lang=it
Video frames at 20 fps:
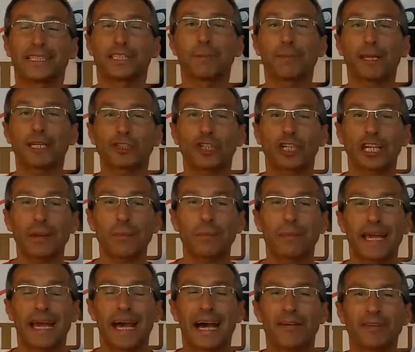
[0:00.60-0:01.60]
Ti
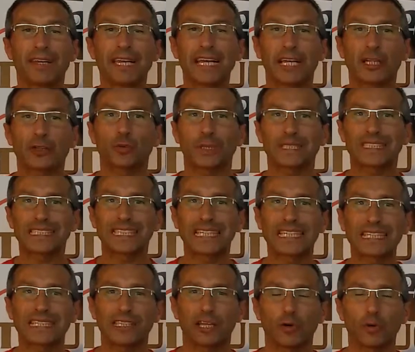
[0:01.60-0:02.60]
piacerebbe avere la tua
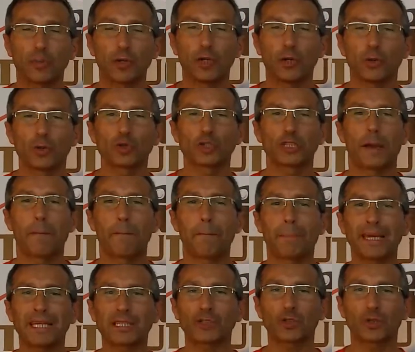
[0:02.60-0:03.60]
scritta luminosa
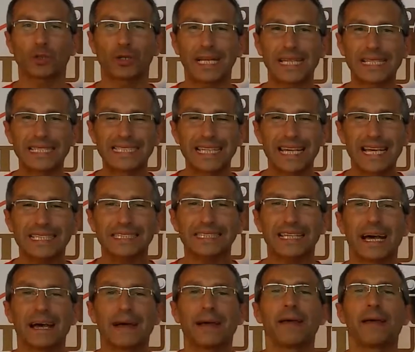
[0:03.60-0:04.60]

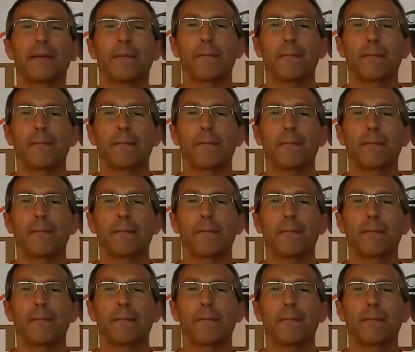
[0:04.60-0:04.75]
personalizzata